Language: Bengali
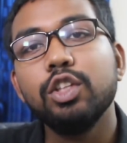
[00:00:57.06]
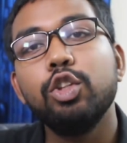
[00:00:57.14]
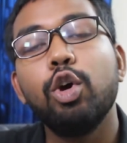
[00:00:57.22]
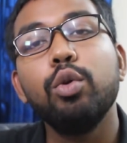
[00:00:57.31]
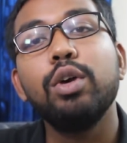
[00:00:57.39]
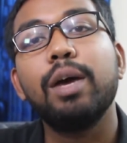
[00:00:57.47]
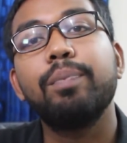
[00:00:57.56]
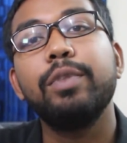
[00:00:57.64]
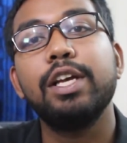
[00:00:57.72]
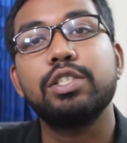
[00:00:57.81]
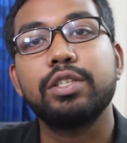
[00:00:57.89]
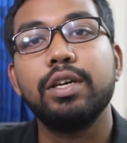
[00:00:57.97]
ধরুন আপনি
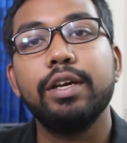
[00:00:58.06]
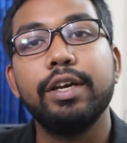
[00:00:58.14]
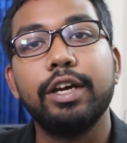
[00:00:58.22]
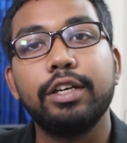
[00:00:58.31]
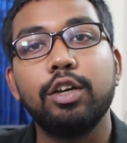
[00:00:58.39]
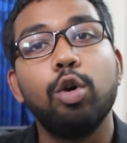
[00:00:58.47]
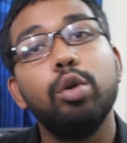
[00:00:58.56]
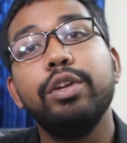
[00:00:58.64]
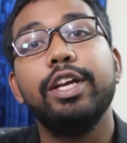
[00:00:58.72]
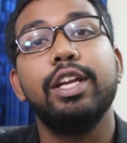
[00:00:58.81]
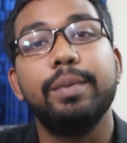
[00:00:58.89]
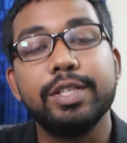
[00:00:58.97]
আজকে একটা গোল
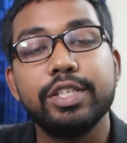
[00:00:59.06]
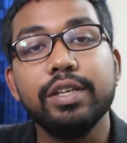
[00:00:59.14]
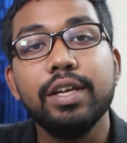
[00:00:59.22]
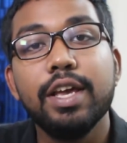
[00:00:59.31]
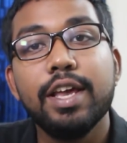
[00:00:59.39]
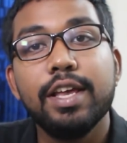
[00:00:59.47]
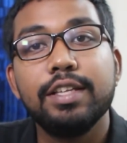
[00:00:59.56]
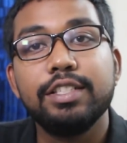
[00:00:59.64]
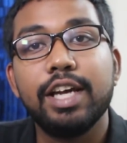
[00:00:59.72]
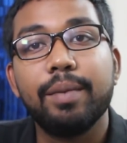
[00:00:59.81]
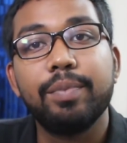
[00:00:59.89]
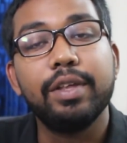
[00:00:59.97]
নিয়ে নেমেছেন
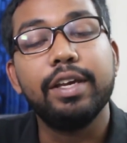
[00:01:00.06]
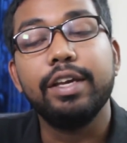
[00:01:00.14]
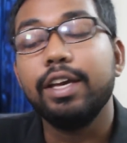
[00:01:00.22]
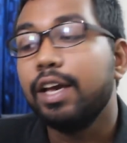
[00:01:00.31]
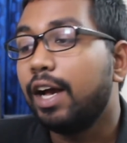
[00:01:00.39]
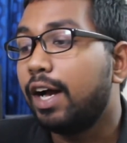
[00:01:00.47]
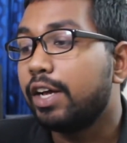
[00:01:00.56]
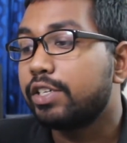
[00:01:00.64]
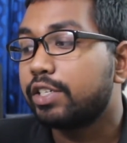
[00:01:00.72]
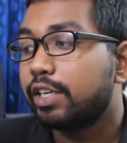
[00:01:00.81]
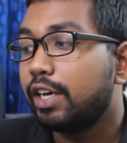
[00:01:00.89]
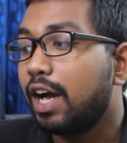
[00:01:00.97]
যে আপনি
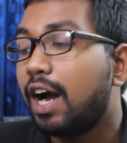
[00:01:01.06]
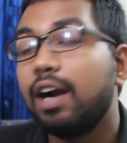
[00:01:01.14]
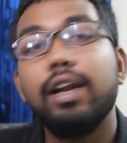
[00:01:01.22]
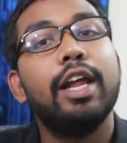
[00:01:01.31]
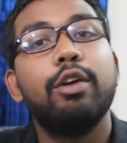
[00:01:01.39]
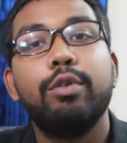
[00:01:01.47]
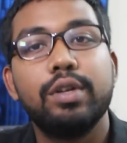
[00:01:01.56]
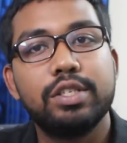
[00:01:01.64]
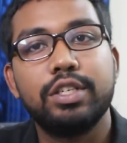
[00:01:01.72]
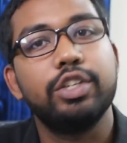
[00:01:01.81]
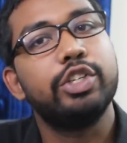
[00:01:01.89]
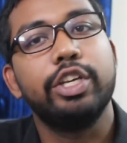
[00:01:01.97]
আজকে আর
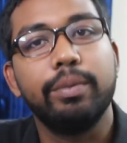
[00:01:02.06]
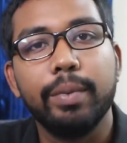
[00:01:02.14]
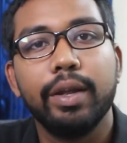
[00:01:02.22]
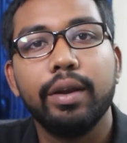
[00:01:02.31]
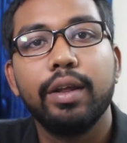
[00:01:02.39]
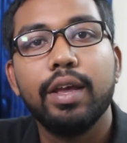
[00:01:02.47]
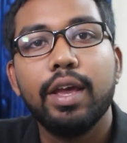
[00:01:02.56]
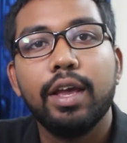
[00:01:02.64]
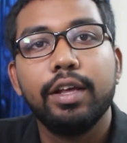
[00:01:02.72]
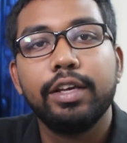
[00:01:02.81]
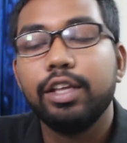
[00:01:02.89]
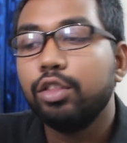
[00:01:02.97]
ল্যাঙ্গুয়েজটা শিখবেন
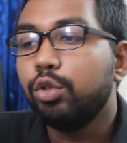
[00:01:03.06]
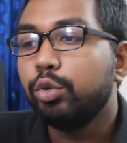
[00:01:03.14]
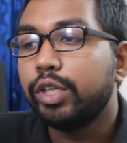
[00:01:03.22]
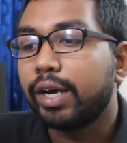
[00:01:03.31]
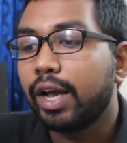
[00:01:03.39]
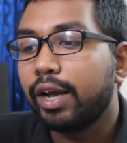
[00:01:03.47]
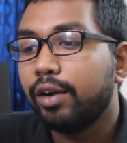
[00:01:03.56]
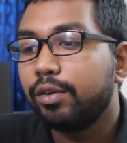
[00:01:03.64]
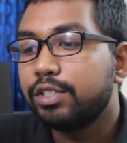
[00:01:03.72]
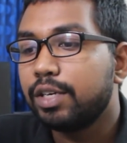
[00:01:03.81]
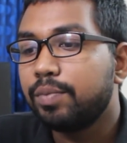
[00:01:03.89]
কিন্তু দেখা গেল যে